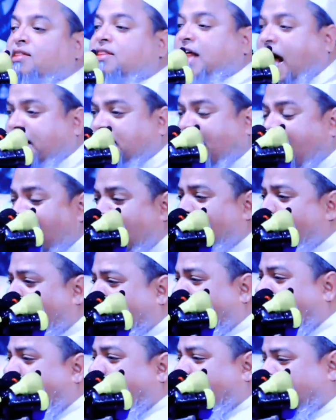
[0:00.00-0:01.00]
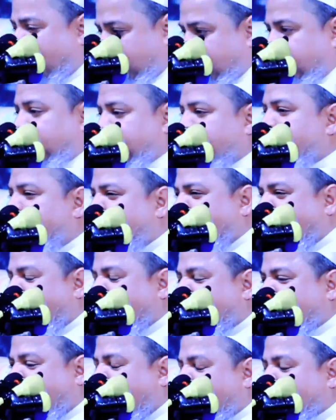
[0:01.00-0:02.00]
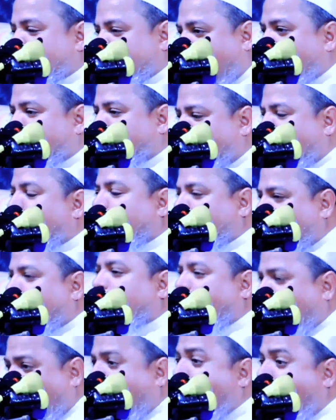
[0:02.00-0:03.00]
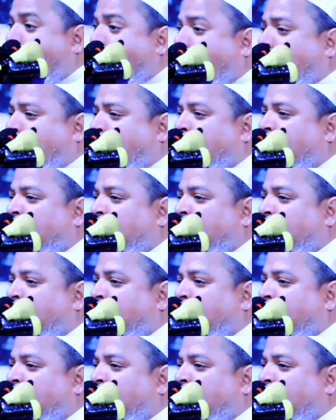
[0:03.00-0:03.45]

তাদের লোকে পীড়িতের সম্পর্ক গড়াও